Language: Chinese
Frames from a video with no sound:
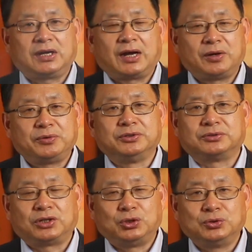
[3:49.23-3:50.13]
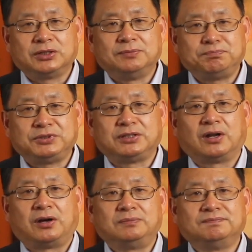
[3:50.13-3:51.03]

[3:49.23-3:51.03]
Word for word: 还会有头疼、疲劳。